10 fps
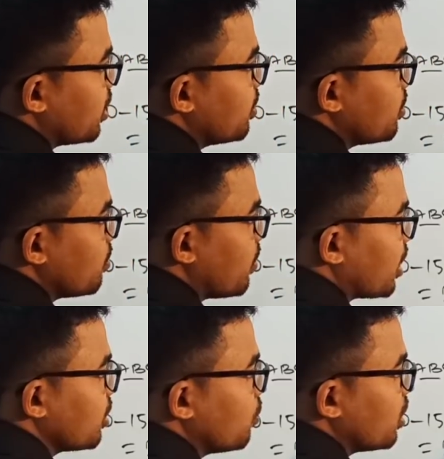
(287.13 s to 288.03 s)
তাহলে
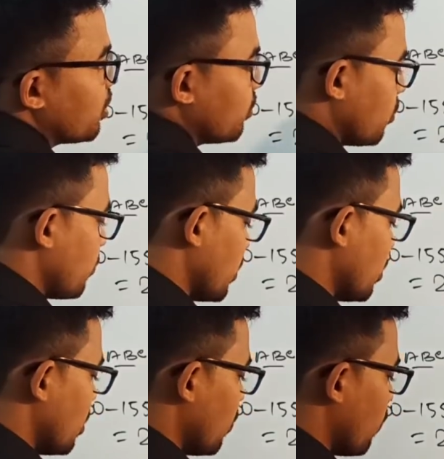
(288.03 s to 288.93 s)
বাকি কোণটা কত হবে
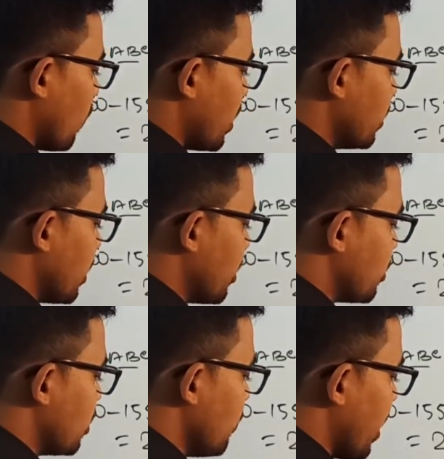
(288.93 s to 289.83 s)
ওয়ান
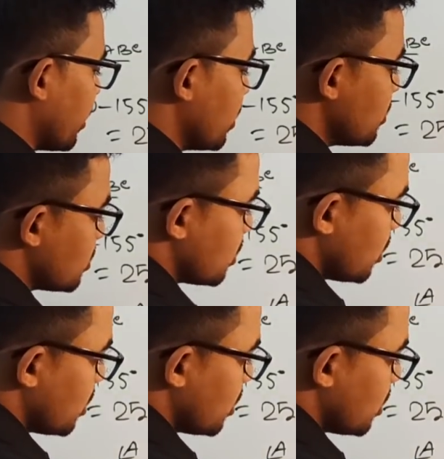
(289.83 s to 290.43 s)
এইট্টি মাইনাস